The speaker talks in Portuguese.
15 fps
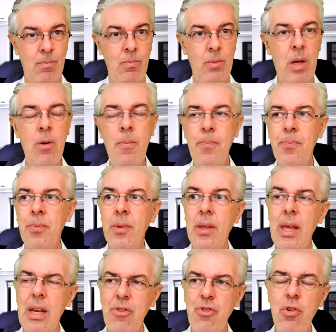Então,
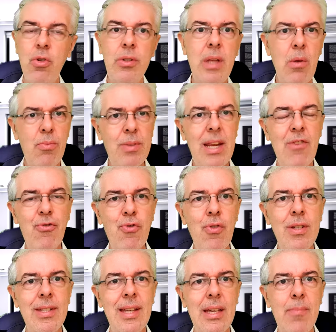ela chegou, tenho três
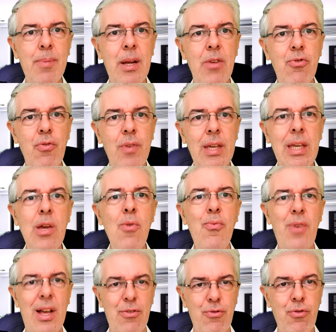coisas aqui para resolver. O que eu
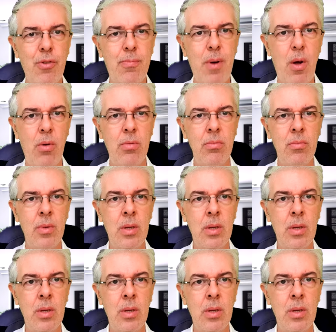faço, doutor Paulo?